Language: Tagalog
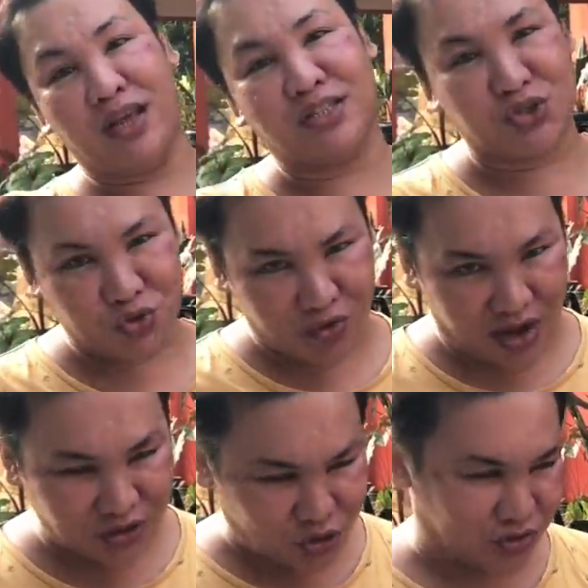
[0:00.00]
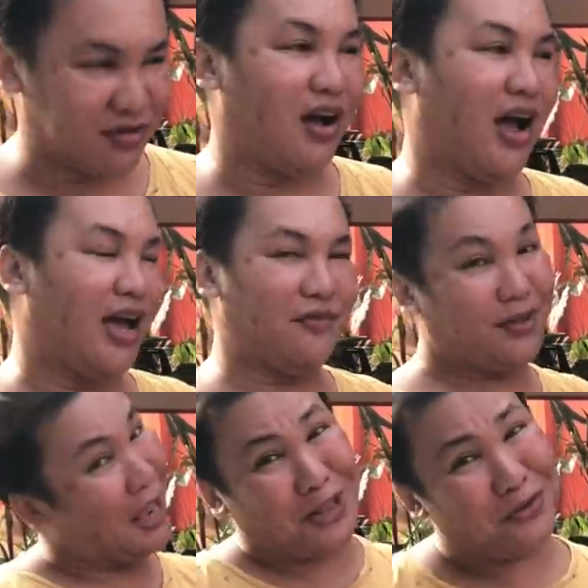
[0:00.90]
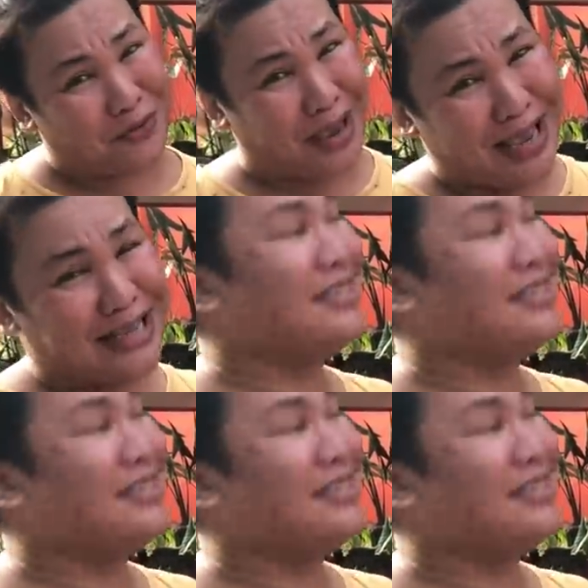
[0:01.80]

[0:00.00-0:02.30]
sa ko card shot. Ay, but anyways,